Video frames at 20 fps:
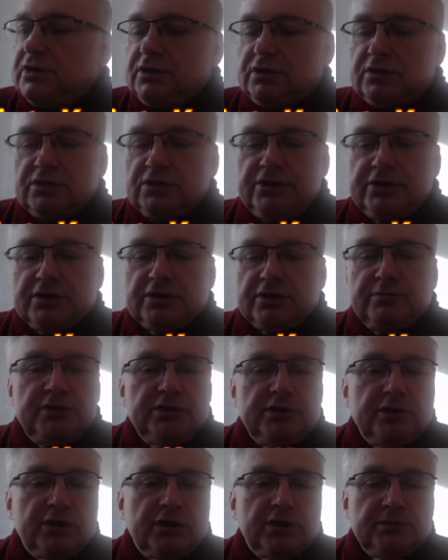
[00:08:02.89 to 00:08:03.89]
To się
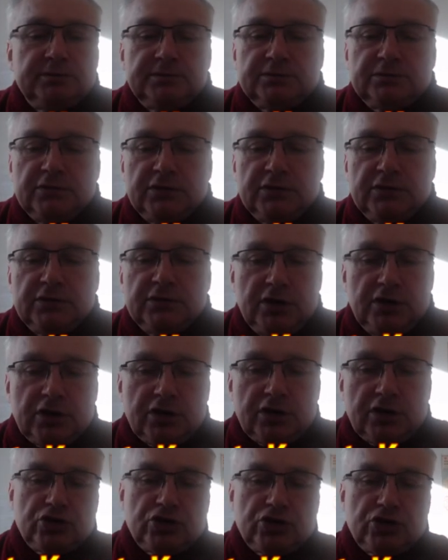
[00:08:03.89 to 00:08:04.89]
odbyło
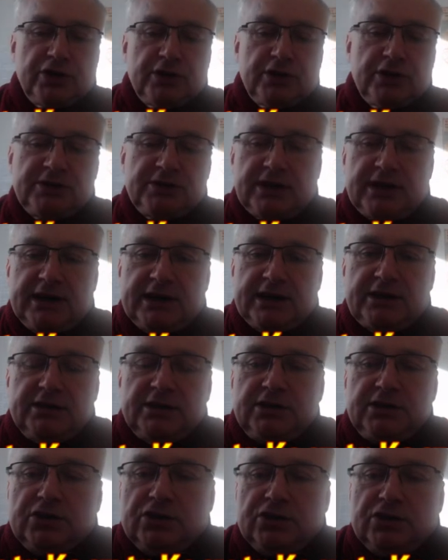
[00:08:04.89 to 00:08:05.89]
kosztem
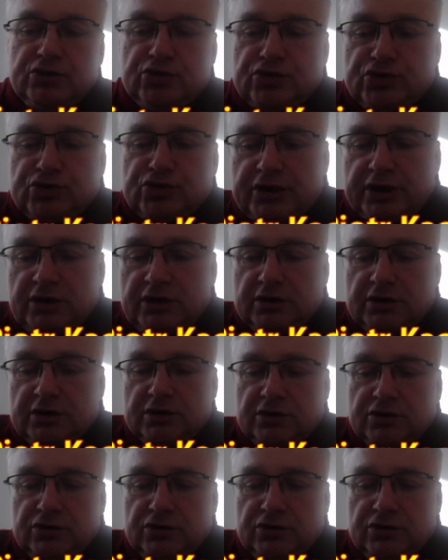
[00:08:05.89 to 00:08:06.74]
straty dużego,